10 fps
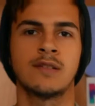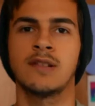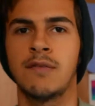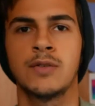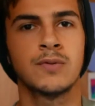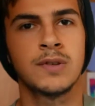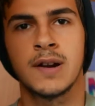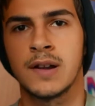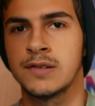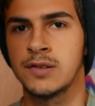Salve a tutti
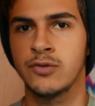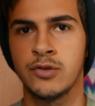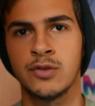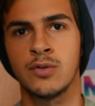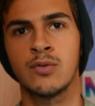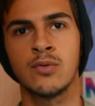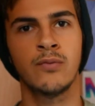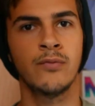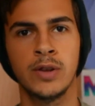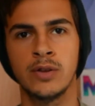ragazzi, oggi sono con
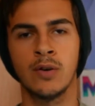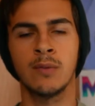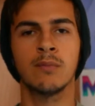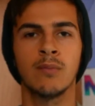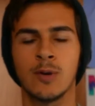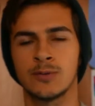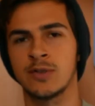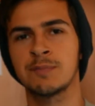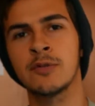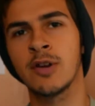un video molto
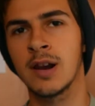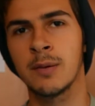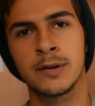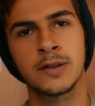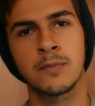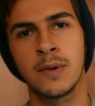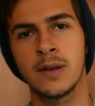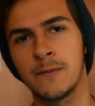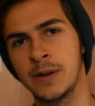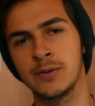speciale perché
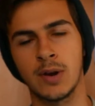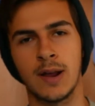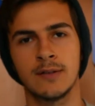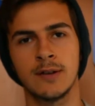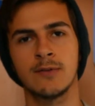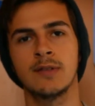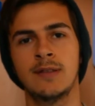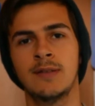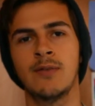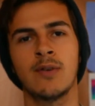ormai è finito l'anno e
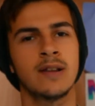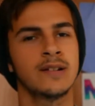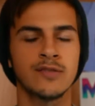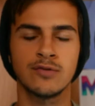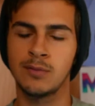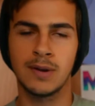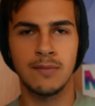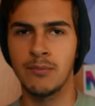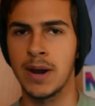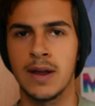quindi vi vorrei riassumere
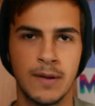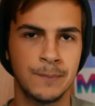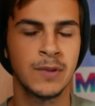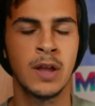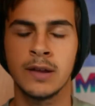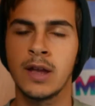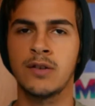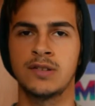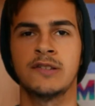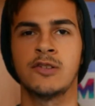in breve che
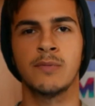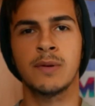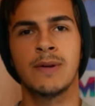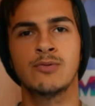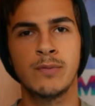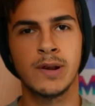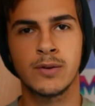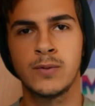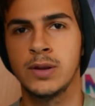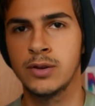cos'è stato per me il
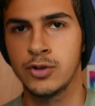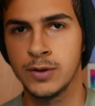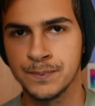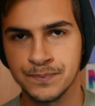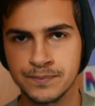2015.